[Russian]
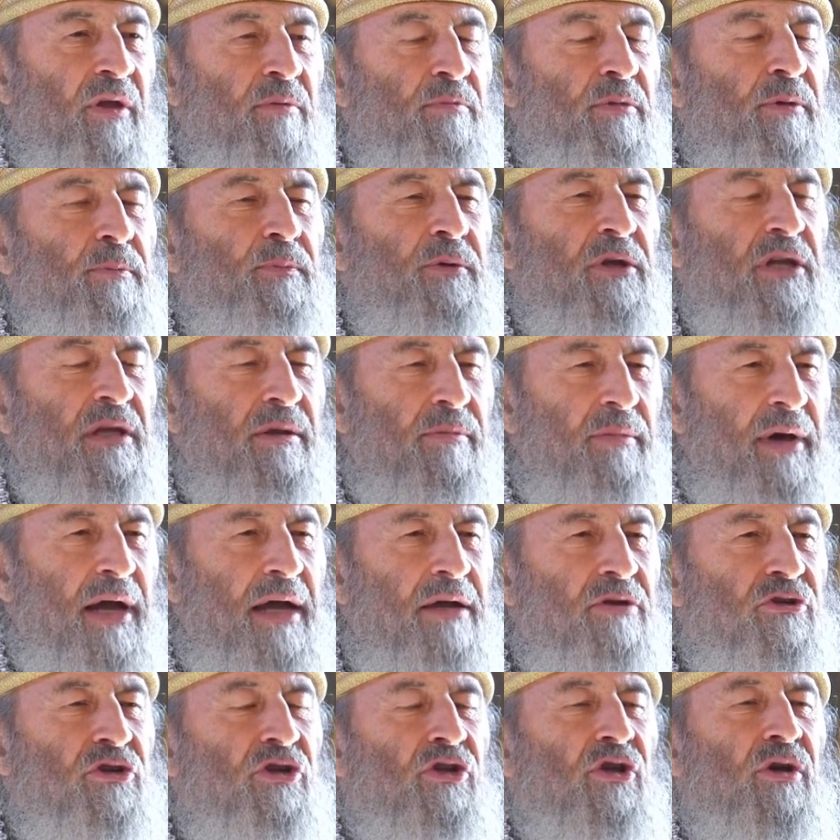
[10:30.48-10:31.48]
Мы
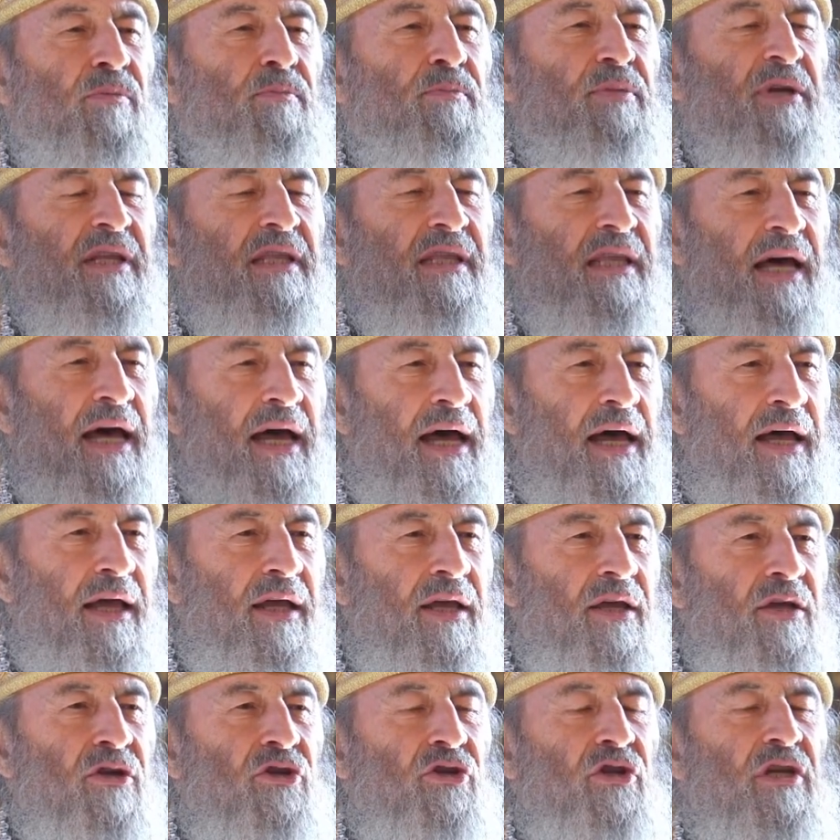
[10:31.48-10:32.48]
понимаем, что беда,
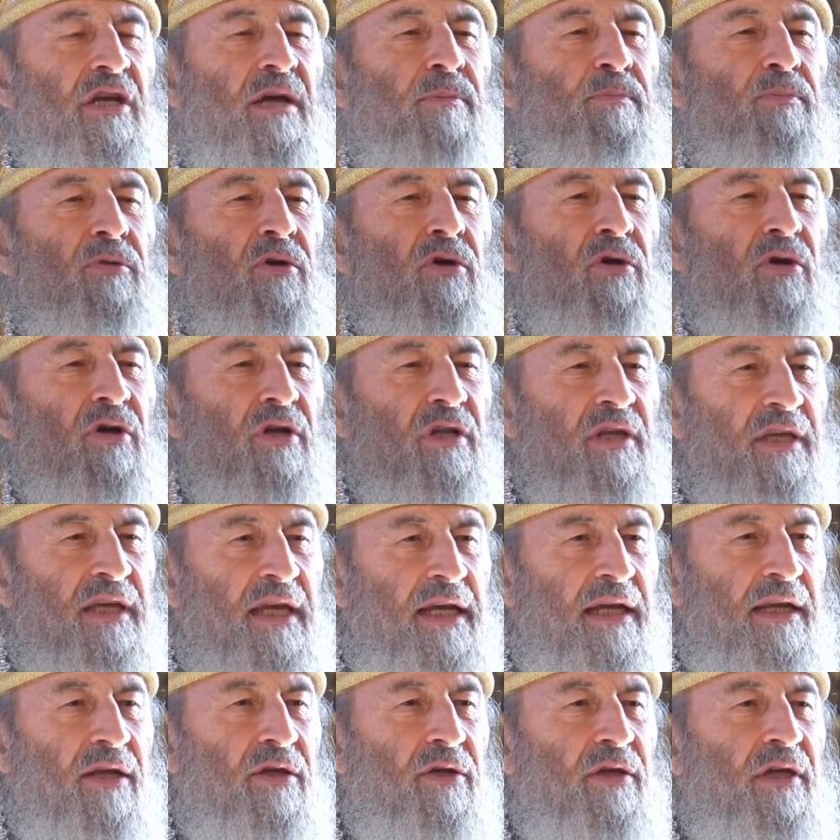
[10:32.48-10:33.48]
что я плохо
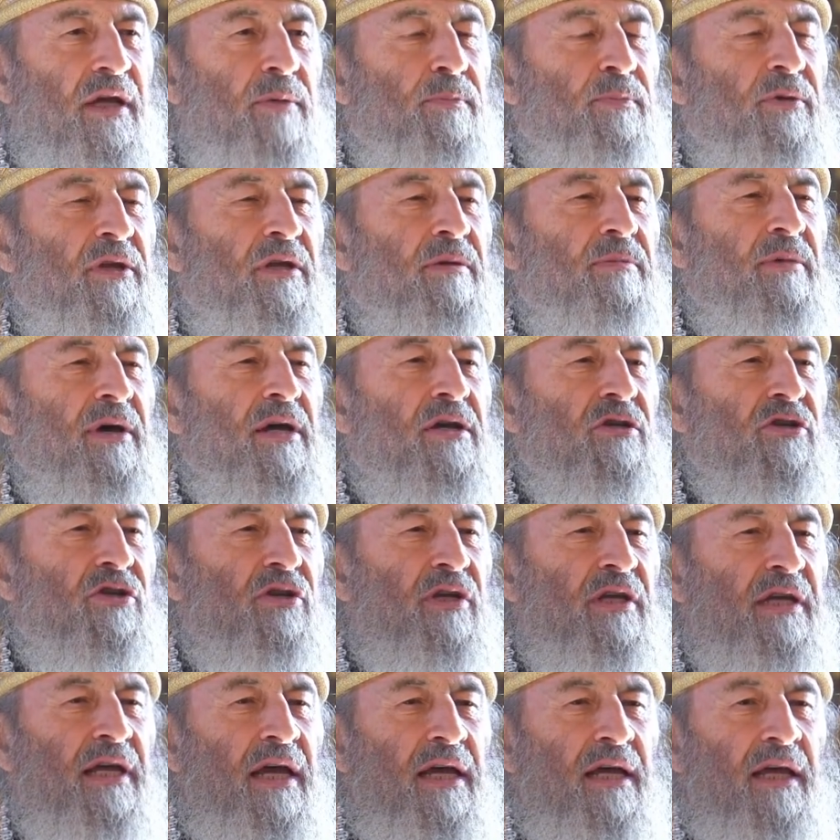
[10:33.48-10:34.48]
делаю, я понимаю,
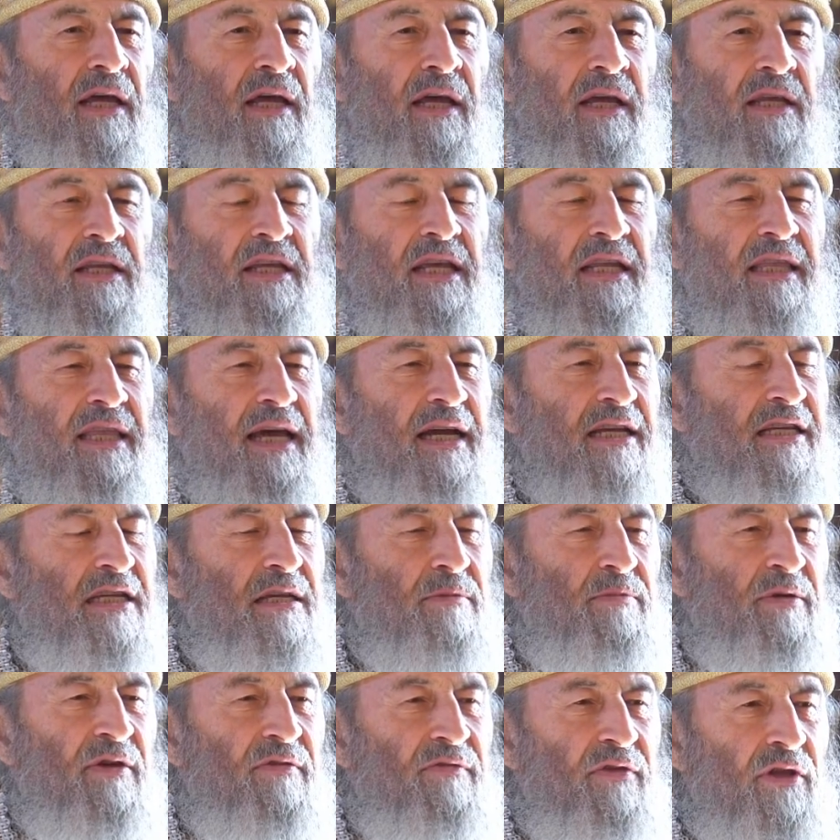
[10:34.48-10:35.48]
что я не так
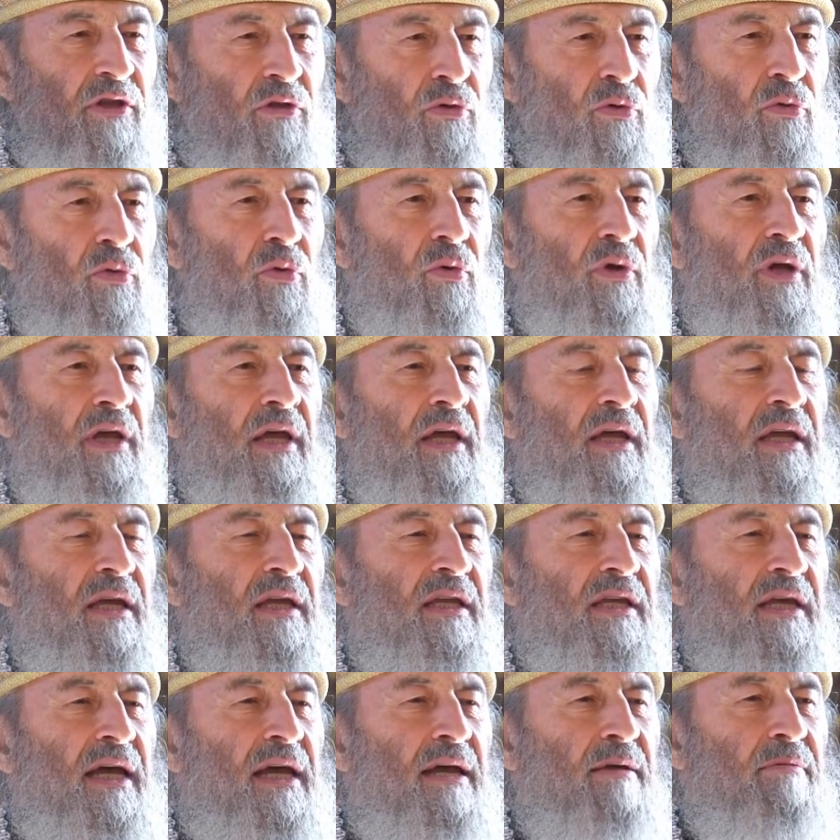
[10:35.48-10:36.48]
себя веду,
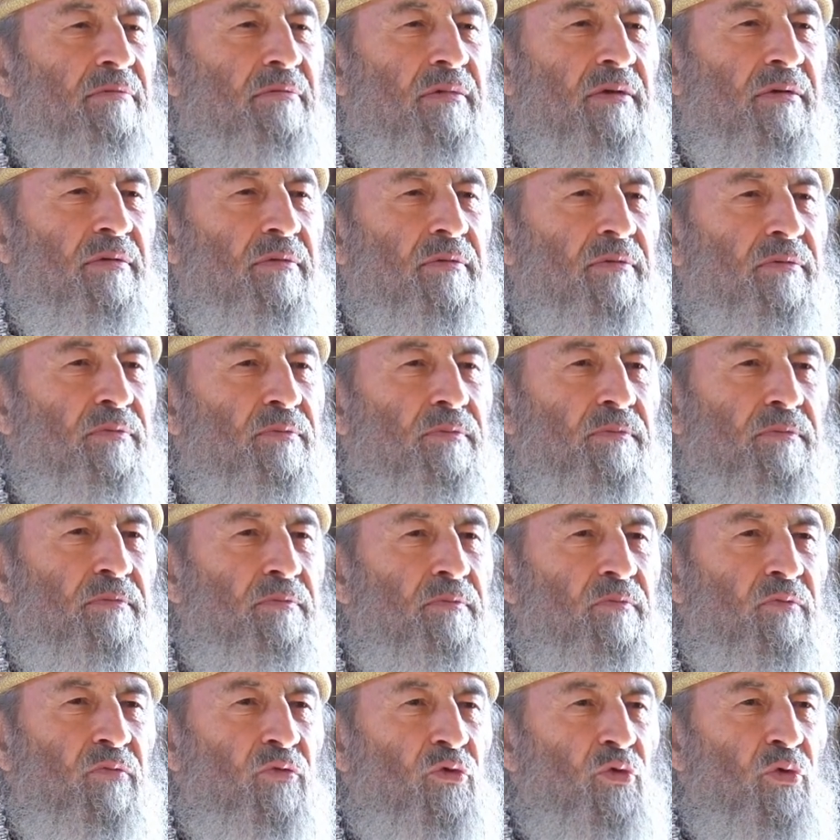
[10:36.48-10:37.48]
я э,
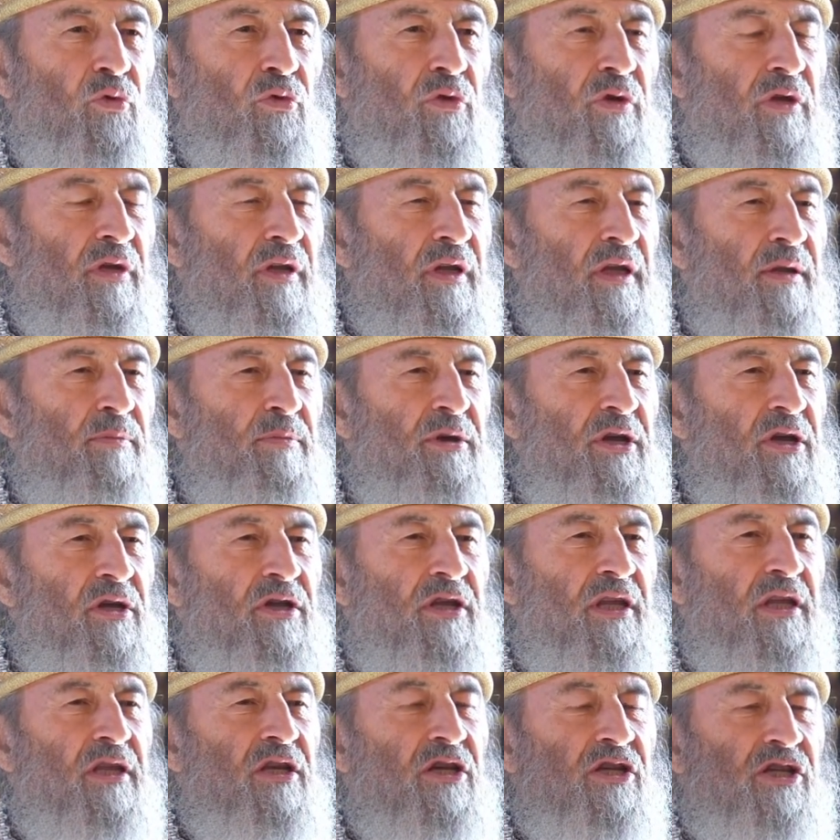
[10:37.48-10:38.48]
ну, имею
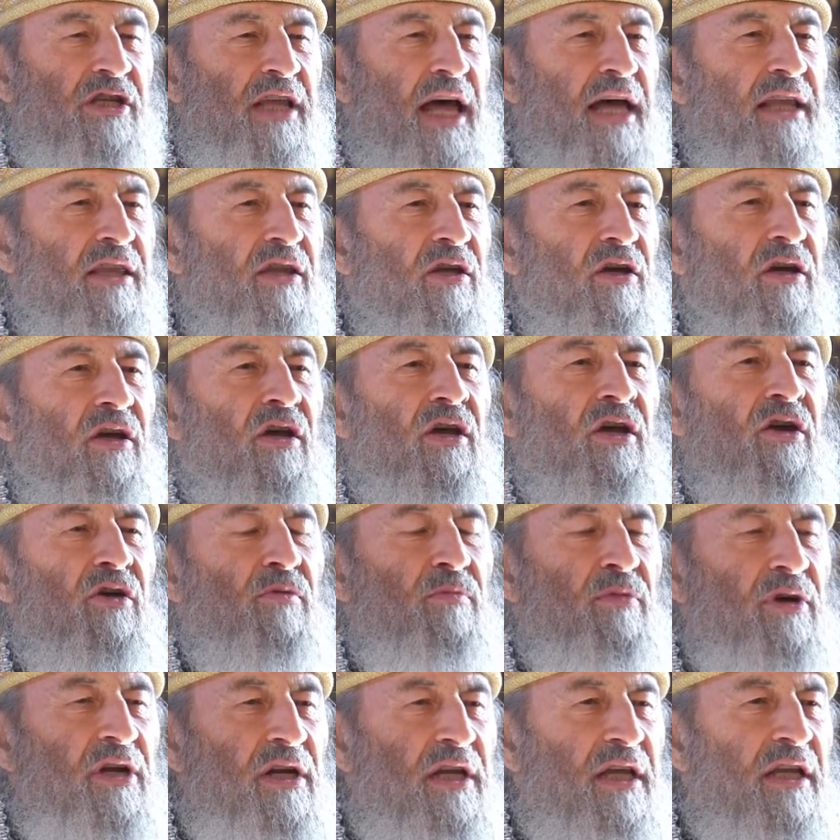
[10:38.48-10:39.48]
недостаток
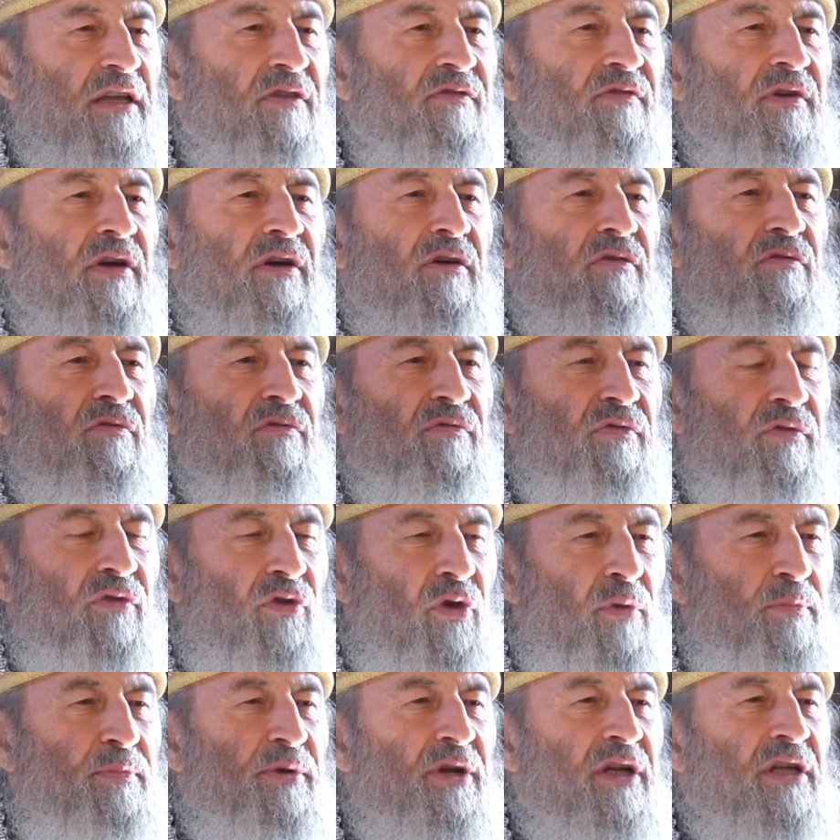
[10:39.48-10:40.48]
в молитвах, в
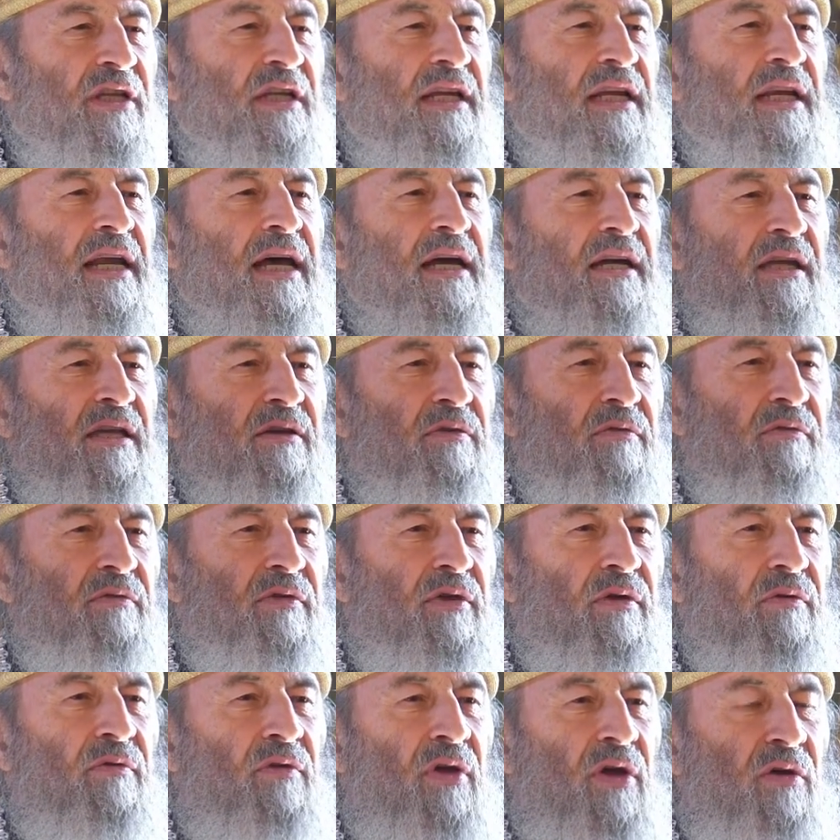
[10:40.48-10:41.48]
добрых делах и,
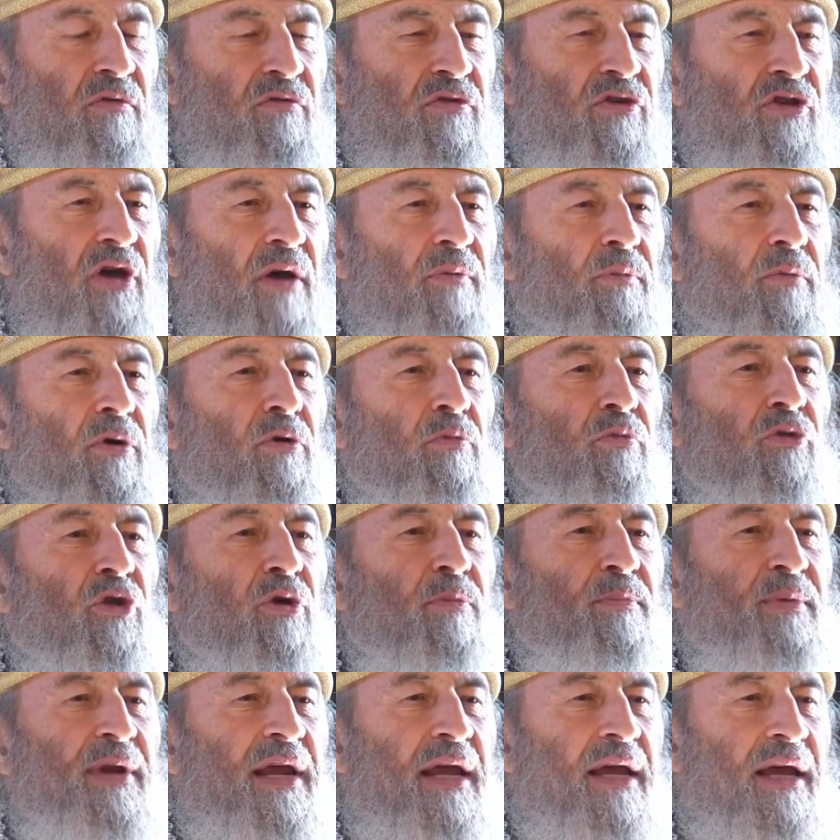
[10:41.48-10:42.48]
и всяком
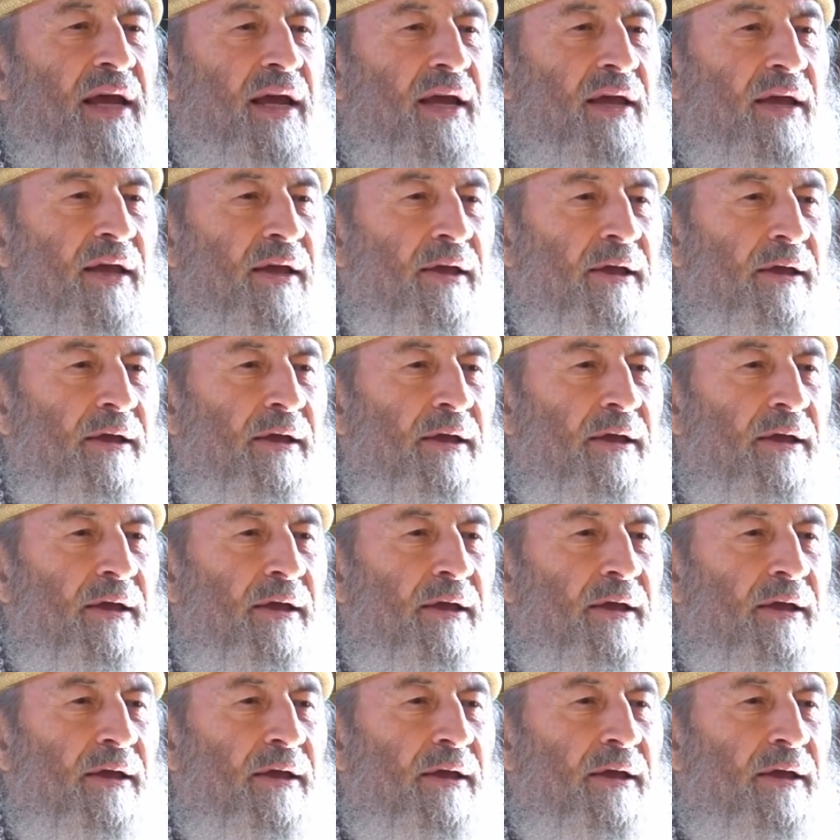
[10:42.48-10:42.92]
добре